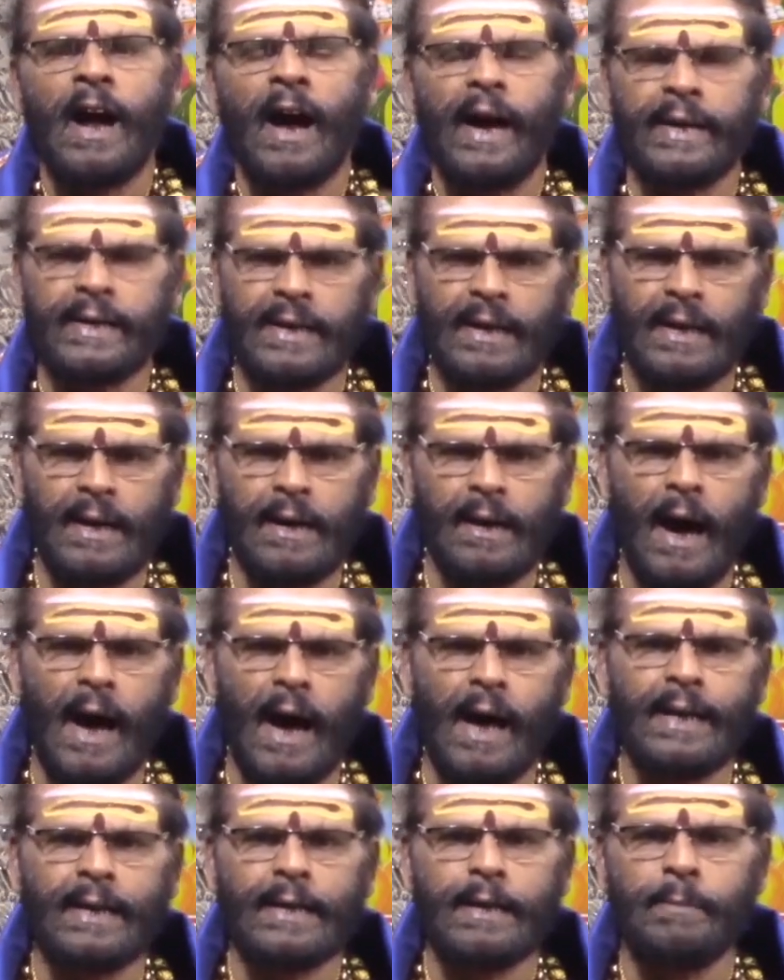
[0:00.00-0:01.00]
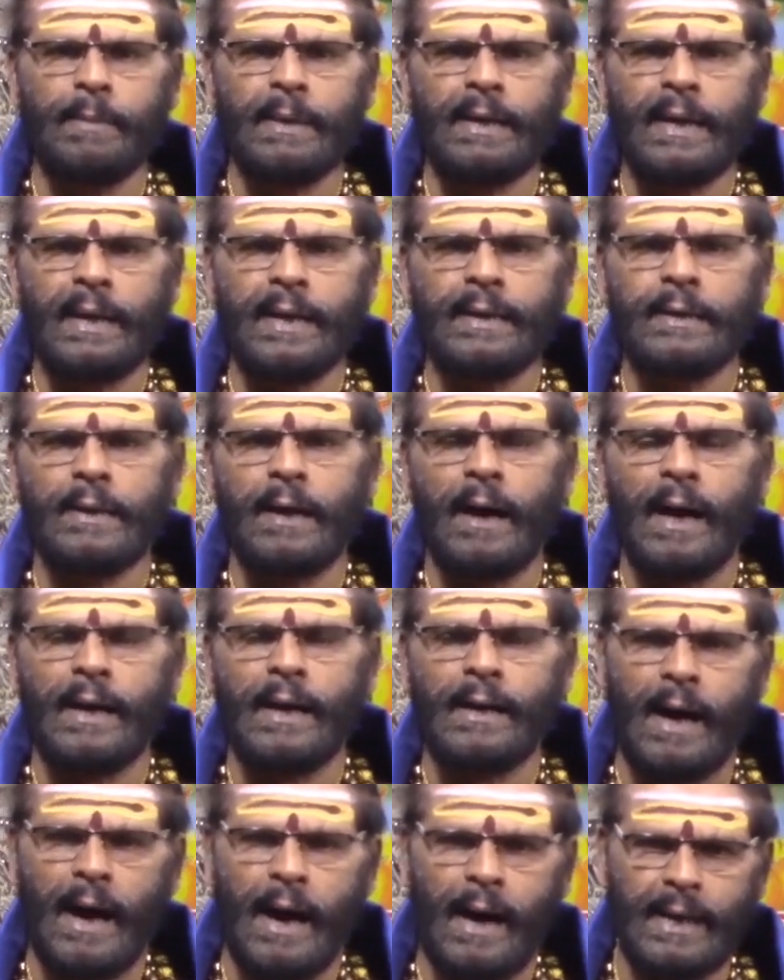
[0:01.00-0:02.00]
அருகிலே ஆலயமில்லை
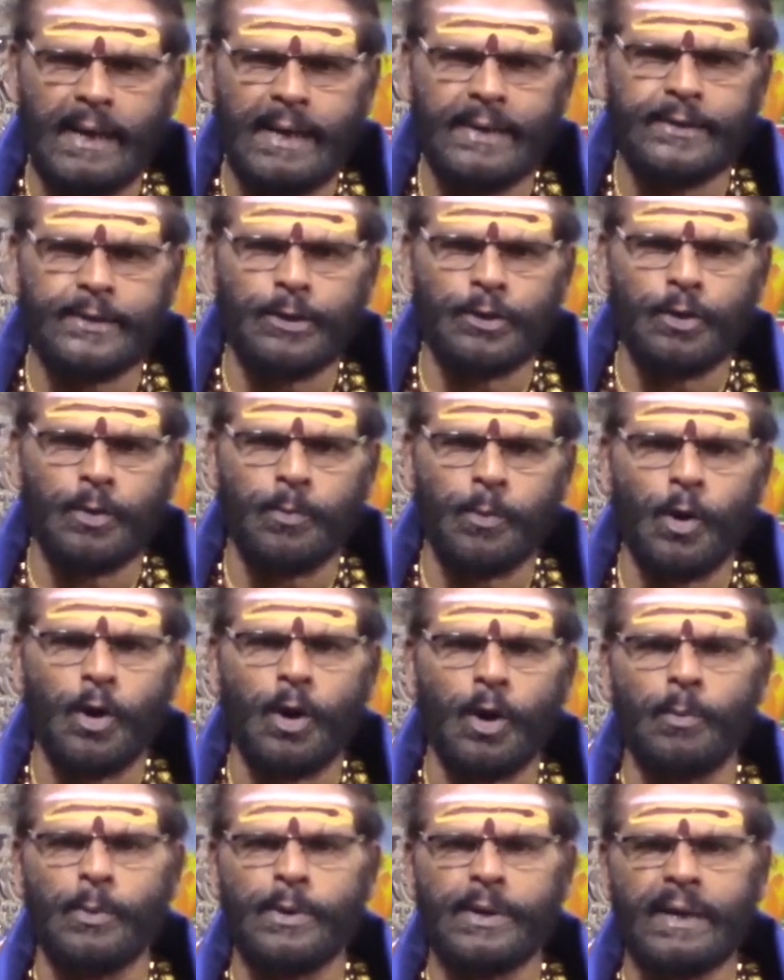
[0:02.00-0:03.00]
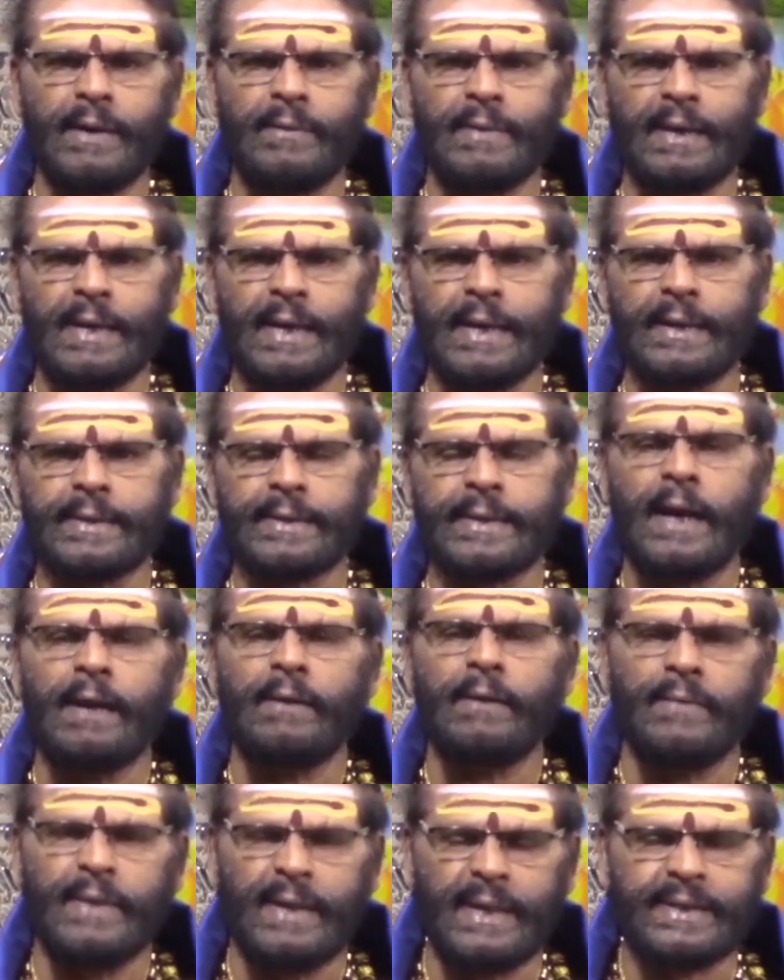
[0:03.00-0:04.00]
அல்ல ஆலயத்துக்கு போக முடியவில்லை
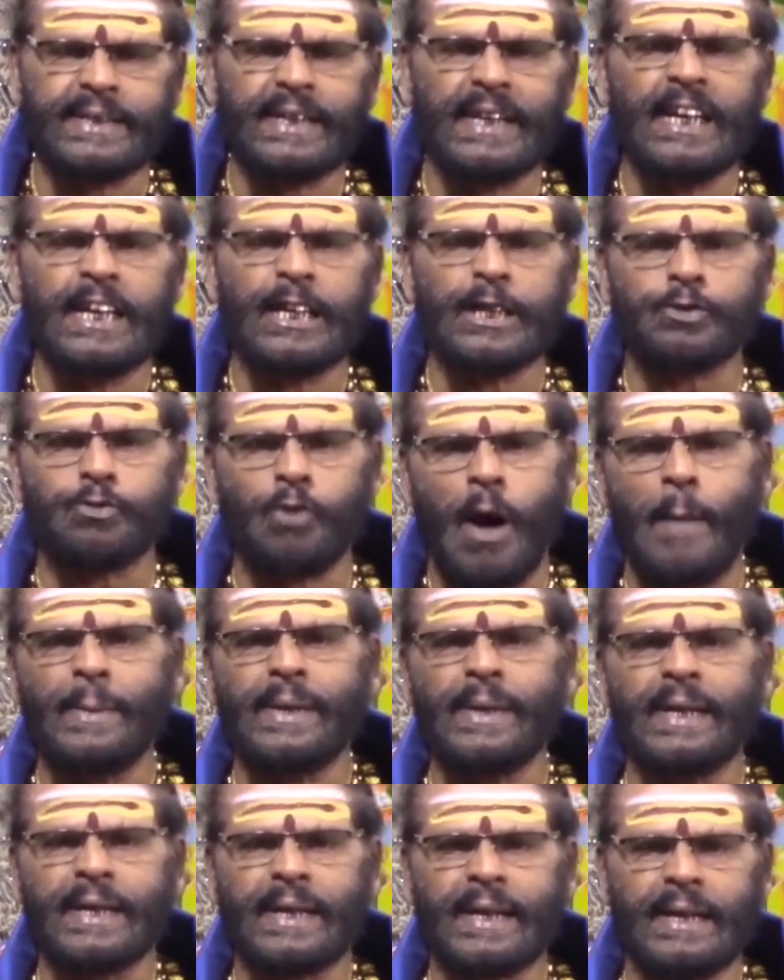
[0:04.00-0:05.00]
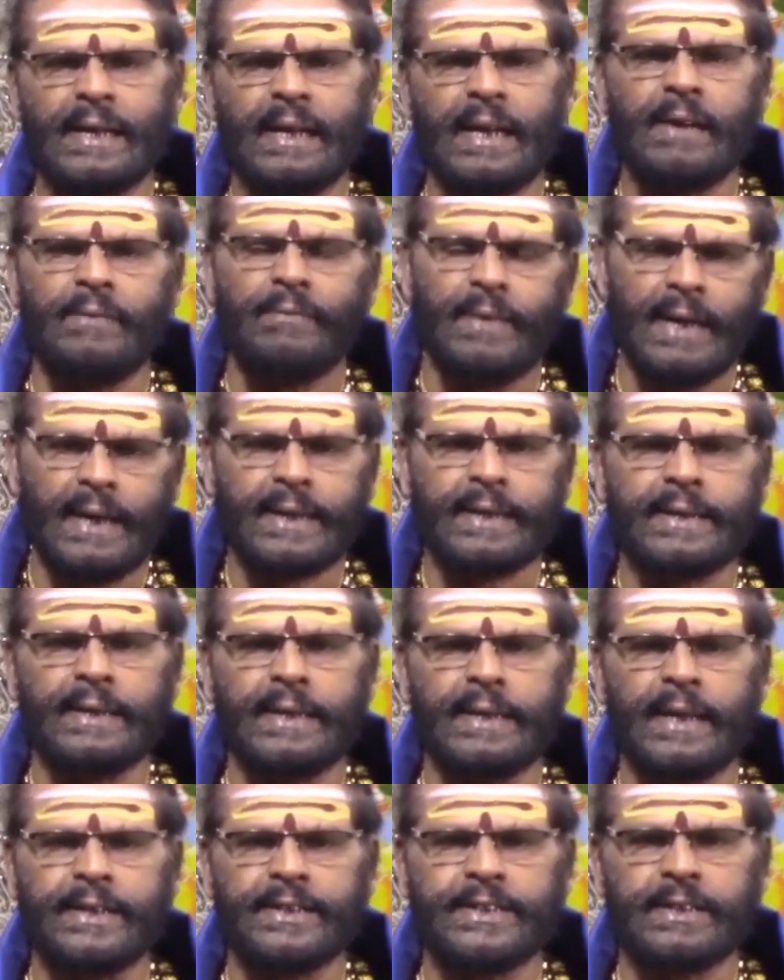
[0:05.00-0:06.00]
என்றால் வீட்டிலே சுவாமி அறையிலே விளக்கு
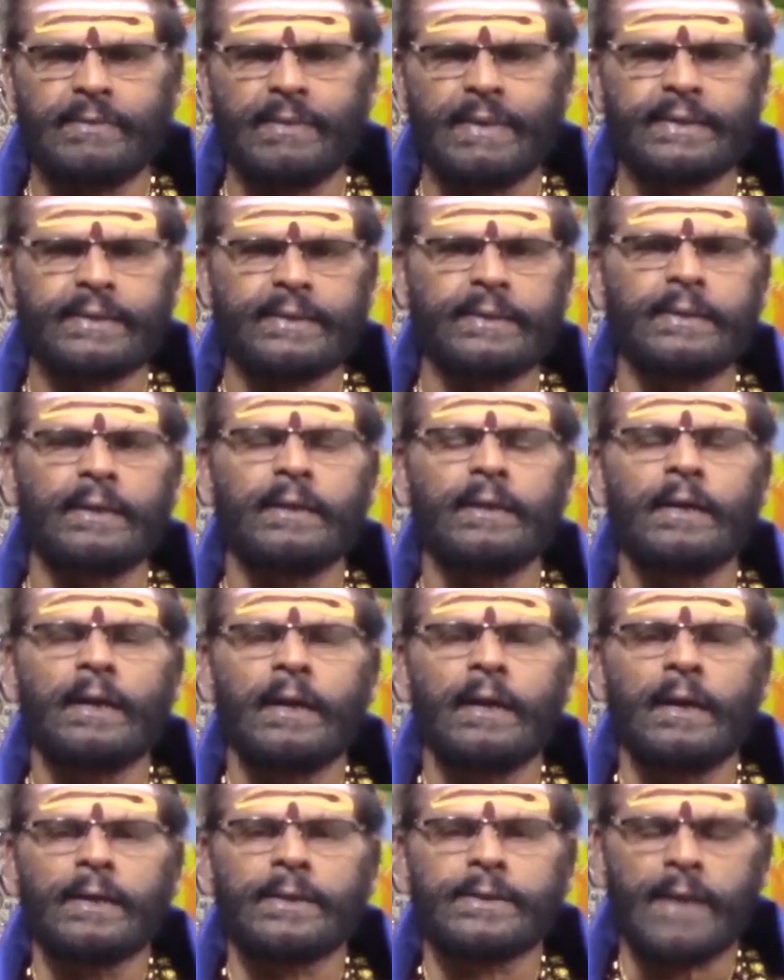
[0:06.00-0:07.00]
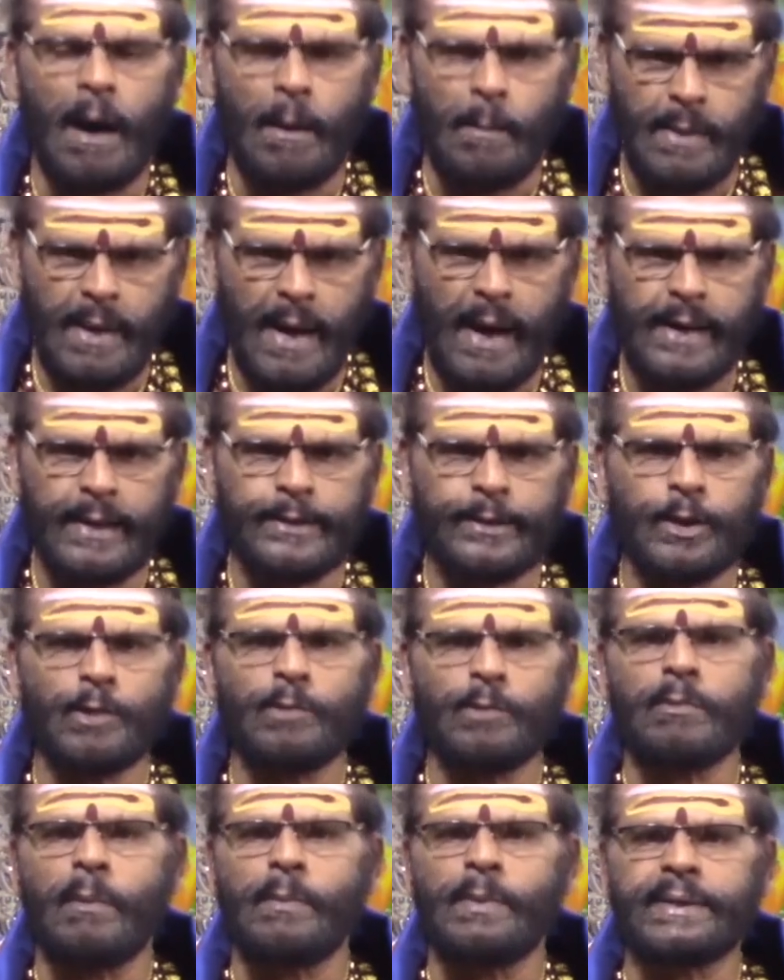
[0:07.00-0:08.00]
ஏற்றி வைத்து சாம்பிராணி
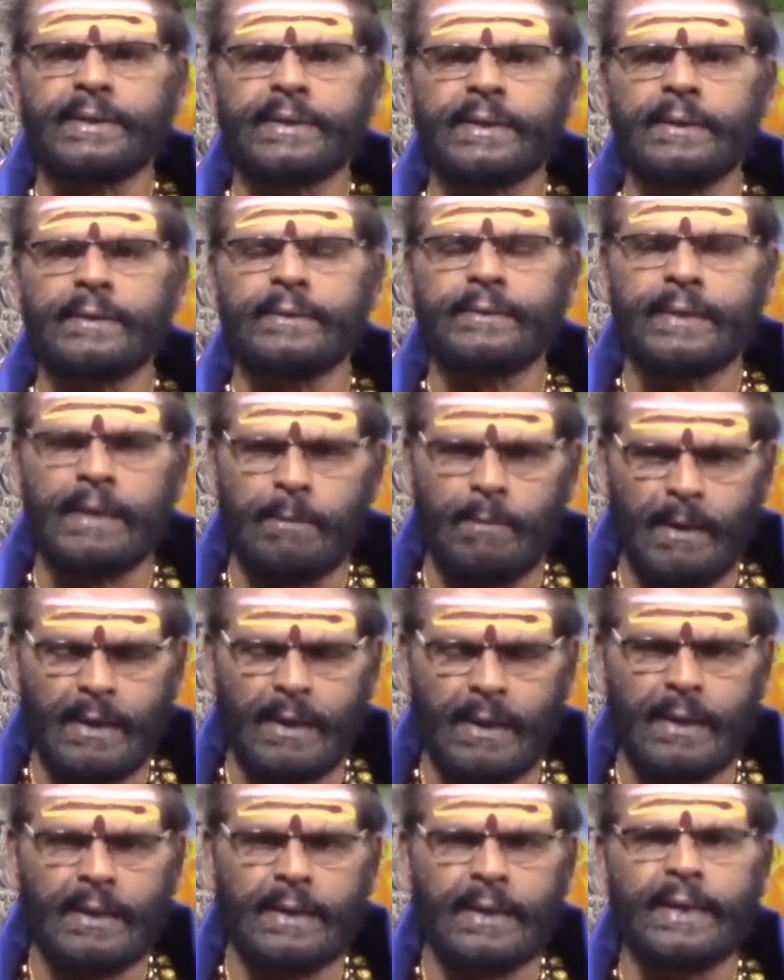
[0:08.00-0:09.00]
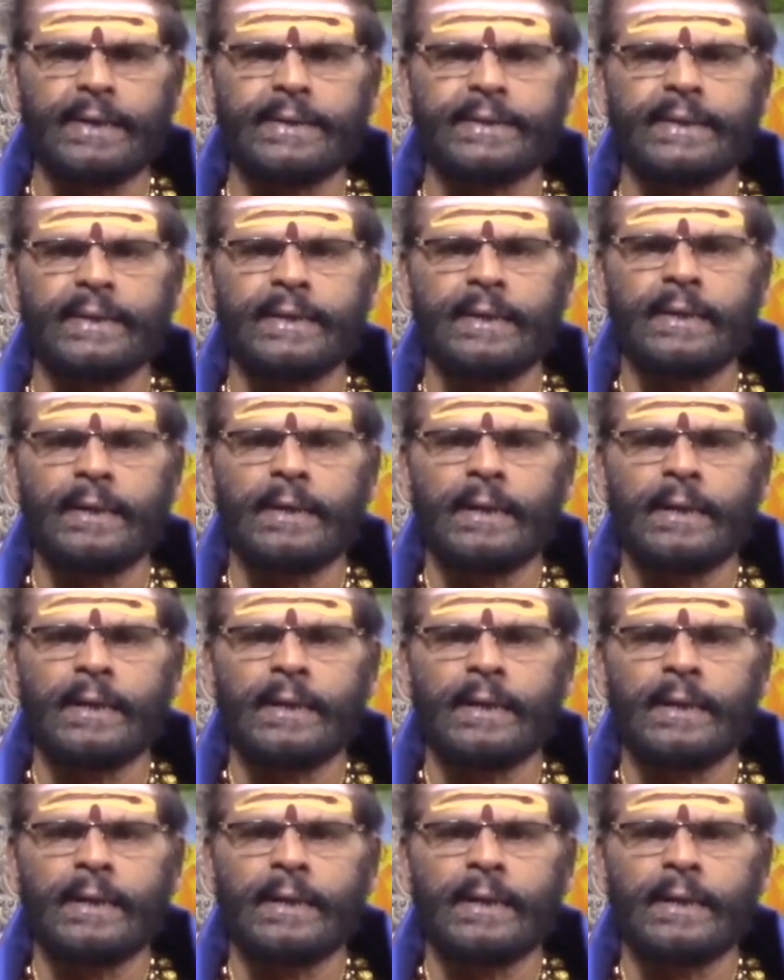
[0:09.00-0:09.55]
தூவமிட்டு தீபங்கள் ஏற்றி